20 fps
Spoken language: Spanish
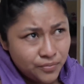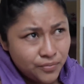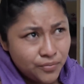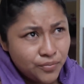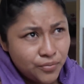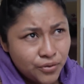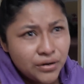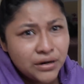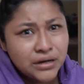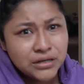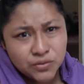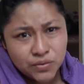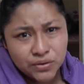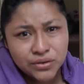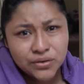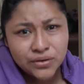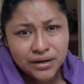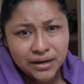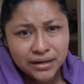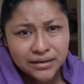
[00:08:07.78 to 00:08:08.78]
Por las
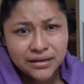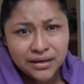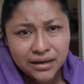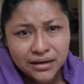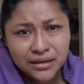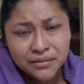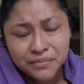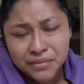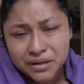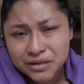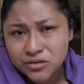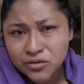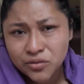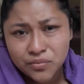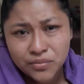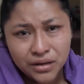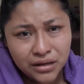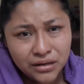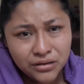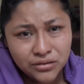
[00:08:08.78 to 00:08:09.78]
4 de la tarde más o
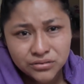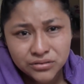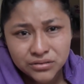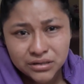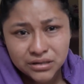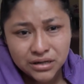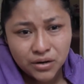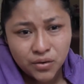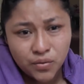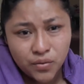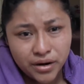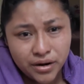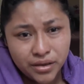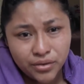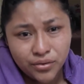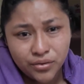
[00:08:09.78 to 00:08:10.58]
menos, si recuerdo.